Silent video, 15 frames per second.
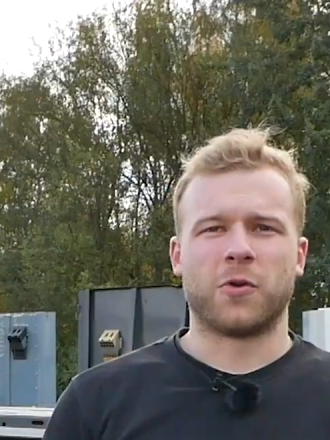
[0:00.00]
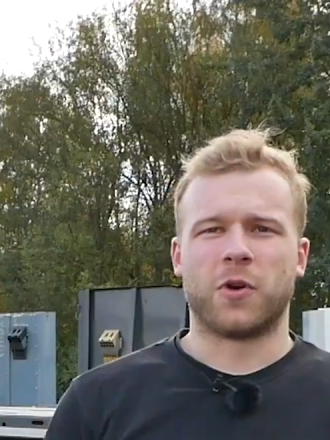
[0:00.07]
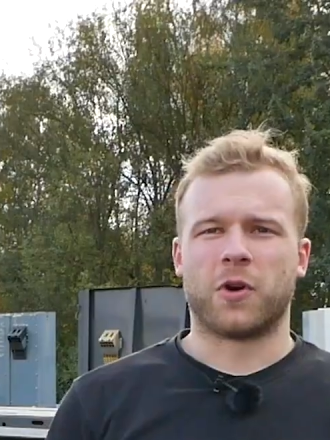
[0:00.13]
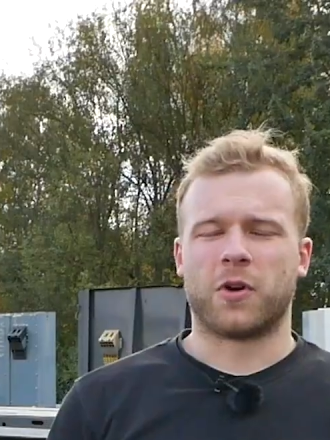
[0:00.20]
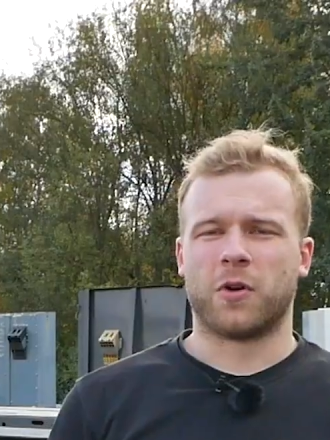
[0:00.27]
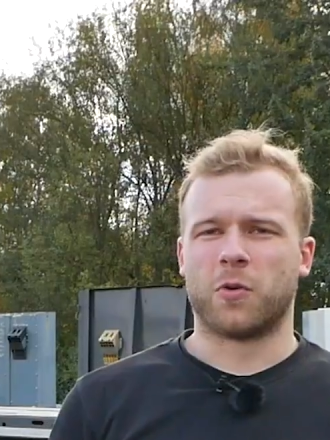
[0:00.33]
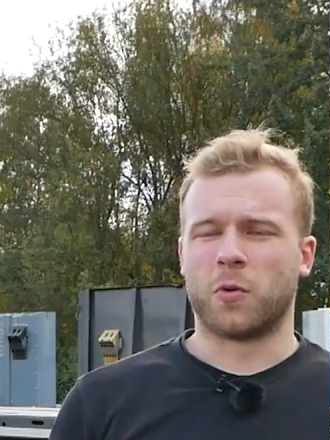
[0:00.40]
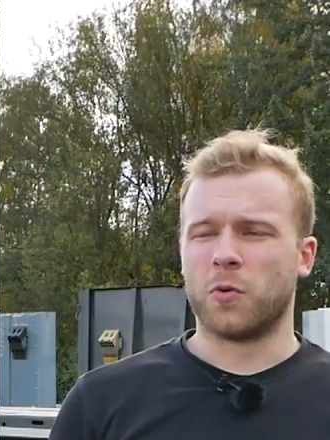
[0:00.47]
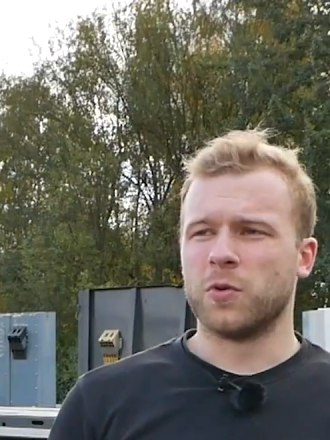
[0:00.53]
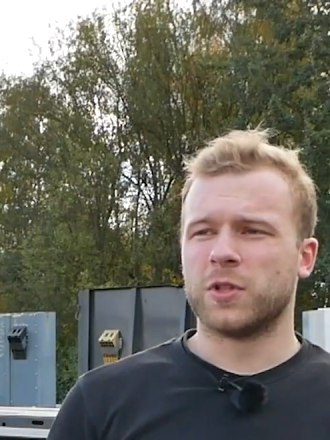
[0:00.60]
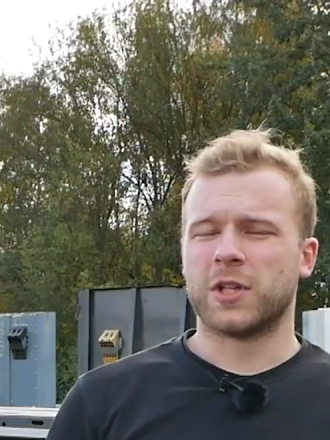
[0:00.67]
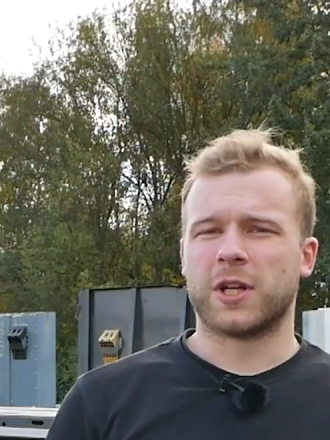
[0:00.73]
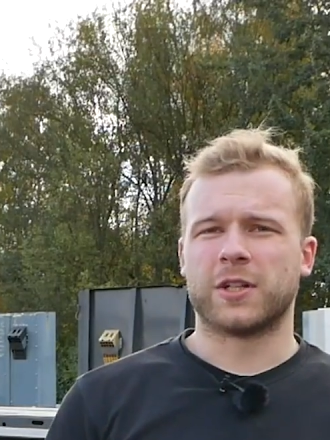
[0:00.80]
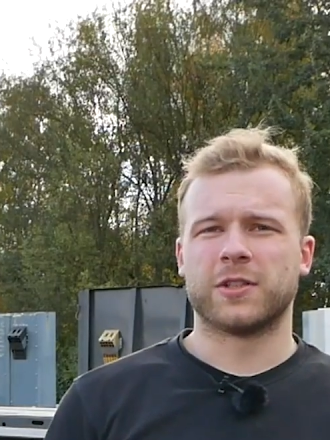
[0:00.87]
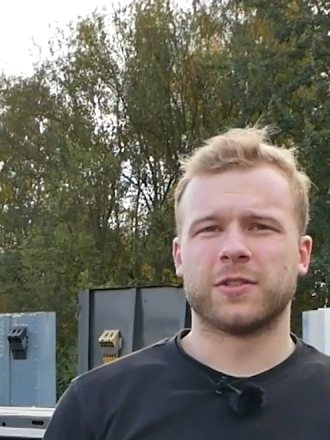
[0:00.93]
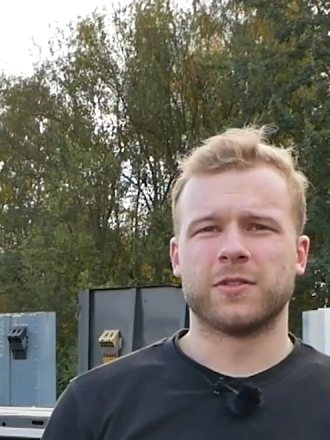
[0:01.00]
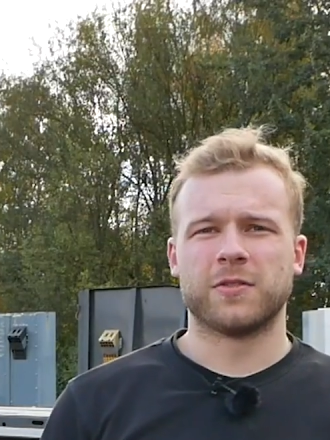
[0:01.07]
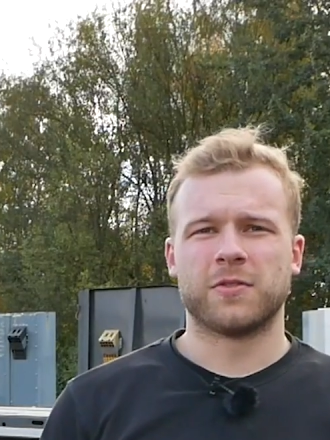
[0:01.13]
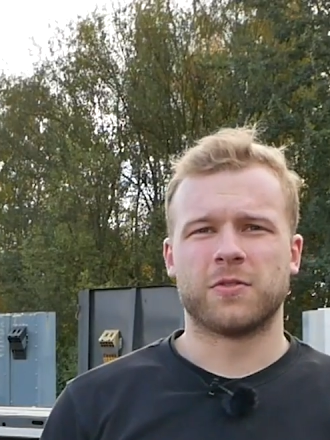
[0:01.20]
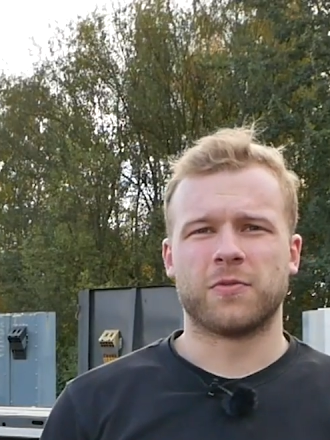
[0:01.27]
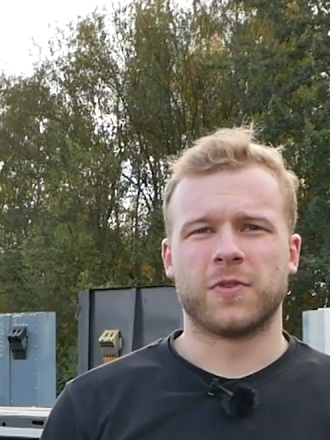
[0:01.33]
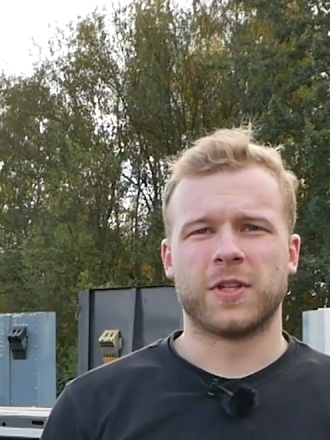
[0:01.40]
noch Rungentaschen
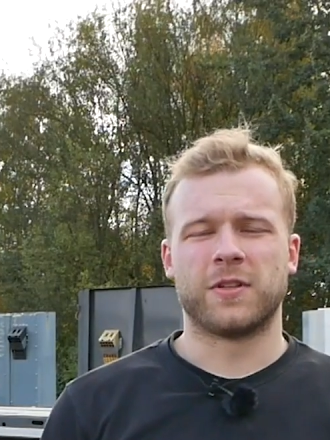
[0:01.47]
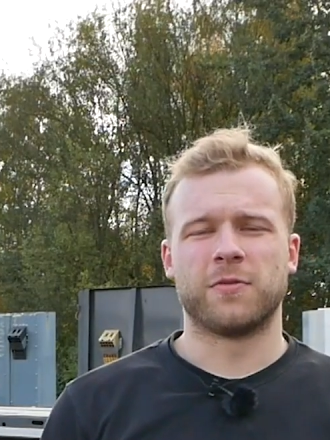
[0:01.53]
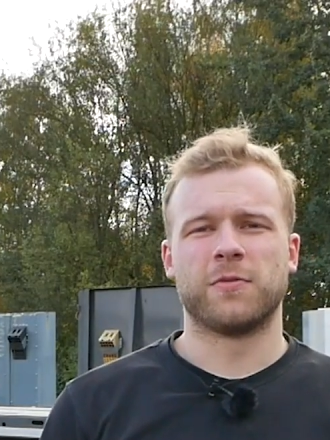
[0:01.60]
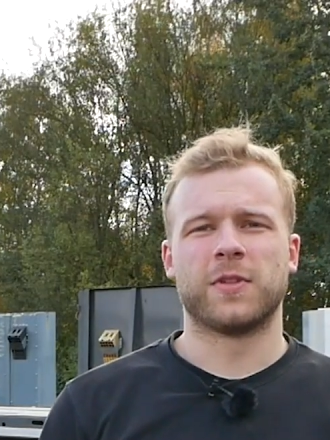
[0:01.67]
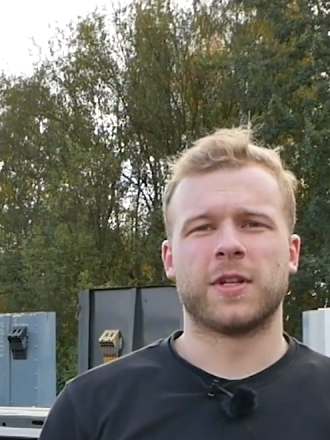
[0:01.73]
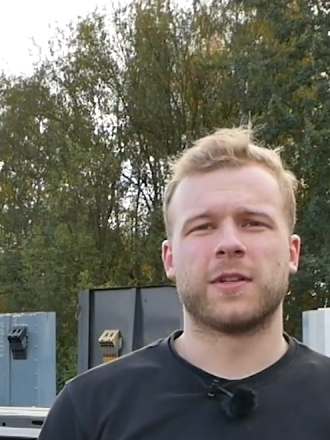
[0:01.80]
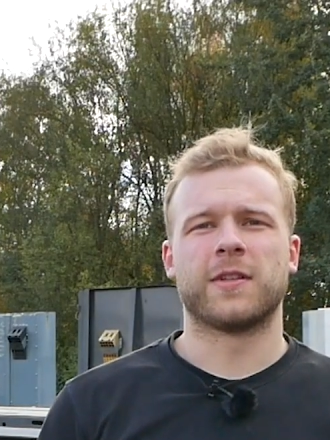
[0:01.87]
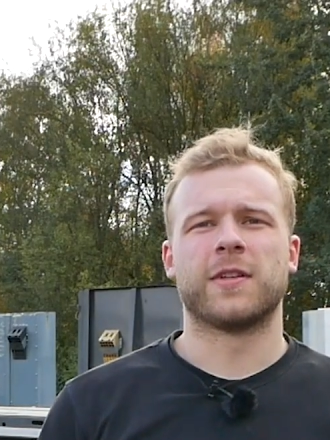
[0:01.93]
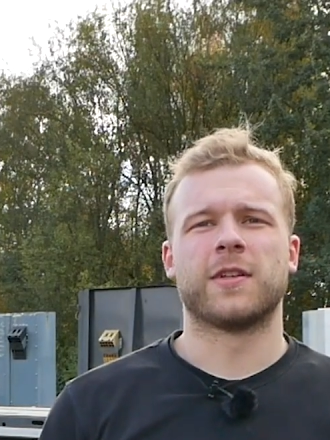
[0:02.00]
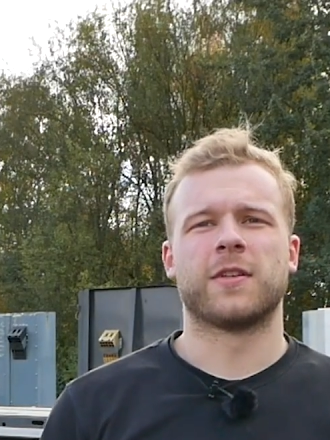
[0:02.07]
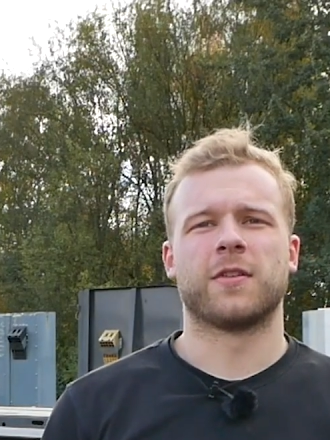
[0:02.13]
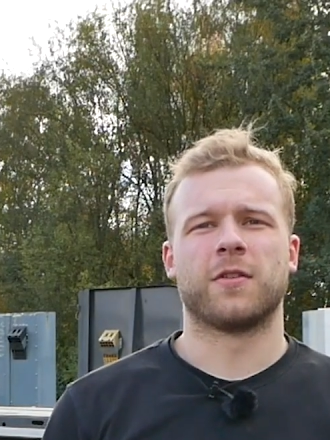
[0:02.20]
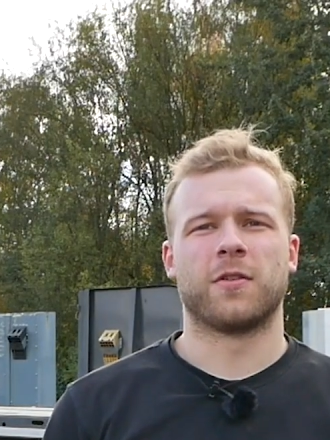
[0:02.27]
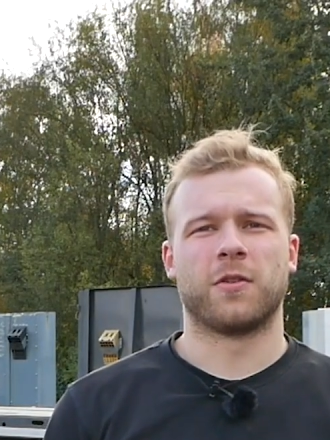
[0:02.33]
sowie zusätzlich